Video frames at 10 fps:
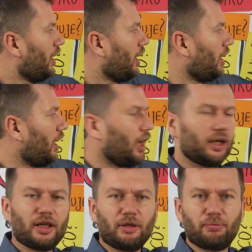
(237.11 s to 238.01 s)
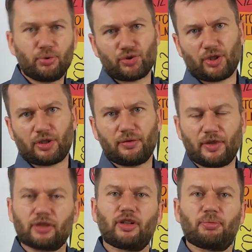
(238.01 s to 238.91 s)
ale budżet
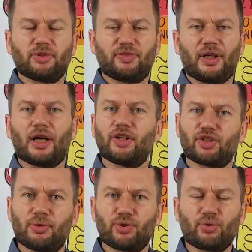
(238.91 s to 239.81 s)
na to nie pozwala i trzeba